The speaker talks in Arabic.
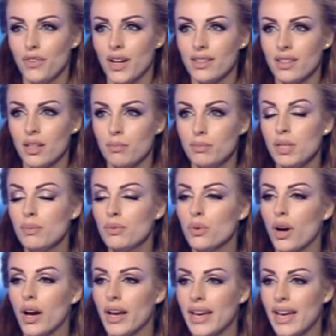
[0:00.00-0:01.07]
فإذا
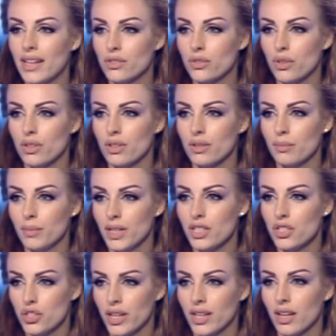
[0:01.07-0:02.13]
بيبدوا حياتهم
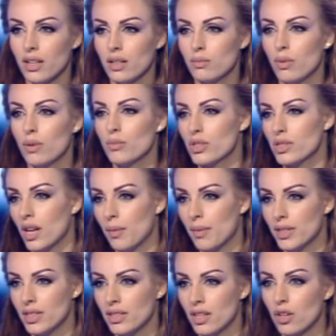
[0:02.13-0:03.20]
بهالشكل
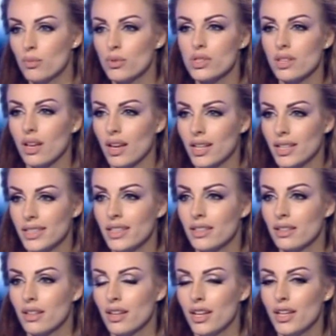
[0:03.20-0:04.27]
مستعبدين أو
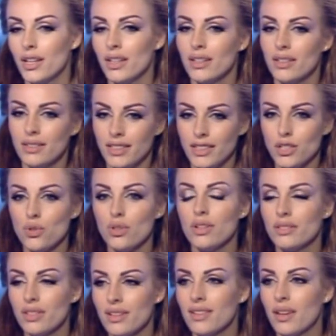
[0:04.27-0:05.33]
مستغلين نحن شو
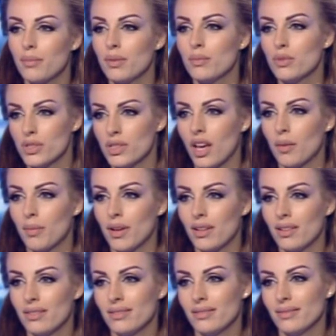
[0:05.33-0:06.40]
ناطرنا بالمستقبل
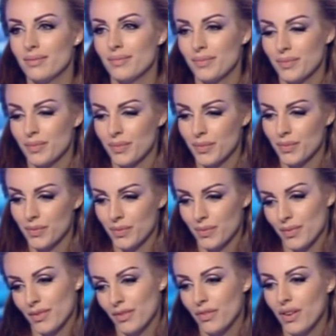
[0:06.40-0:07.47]

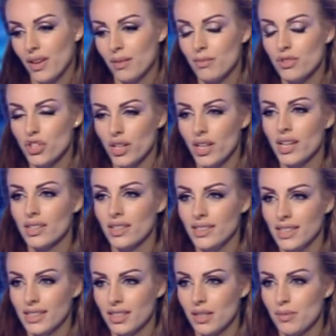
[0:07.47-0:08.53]
فمنشان هيك
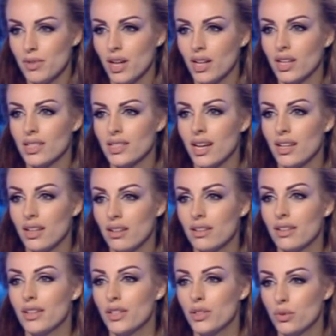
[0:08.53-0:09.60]
نحن كثير بنركز على
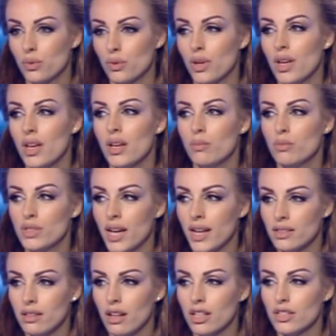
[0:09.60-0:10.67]
انه
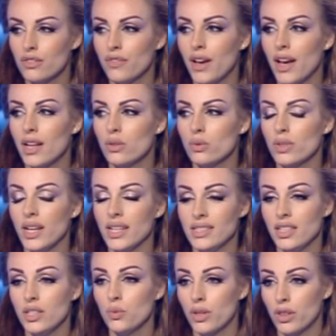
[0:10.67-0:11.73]
مساعده الاطفال
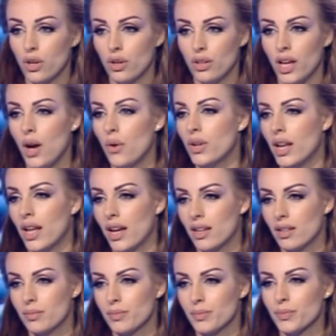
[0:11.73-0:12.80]
وتحسين وضعهم حول
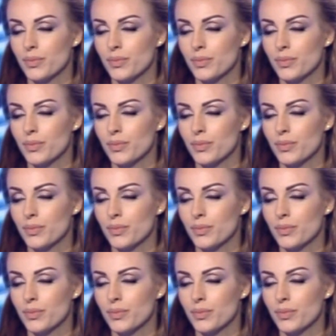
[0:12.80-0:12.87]
العالم